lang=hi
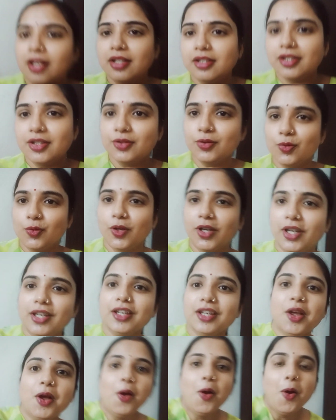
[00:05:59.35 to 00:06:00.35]
ग्यारह दस हो गए
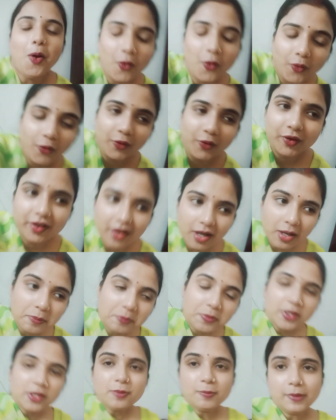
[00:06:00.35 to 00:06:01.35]
हैं और
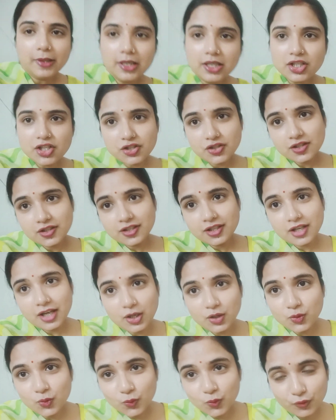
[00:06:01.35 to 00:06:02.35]
अभी मैं नीचे से
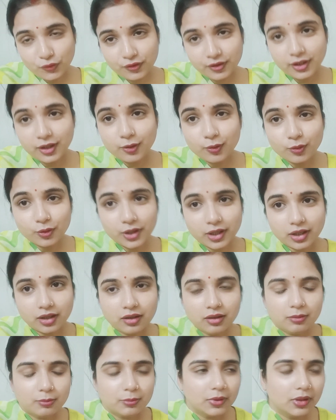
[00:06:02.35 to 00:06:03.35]
आई हूँ फ्री
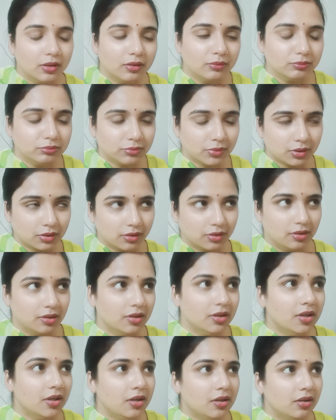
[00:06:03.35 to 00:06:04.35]
होके
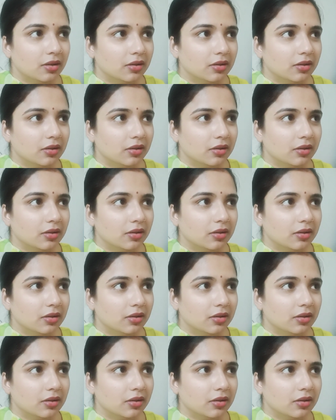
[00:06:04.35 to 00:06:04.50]
मतलब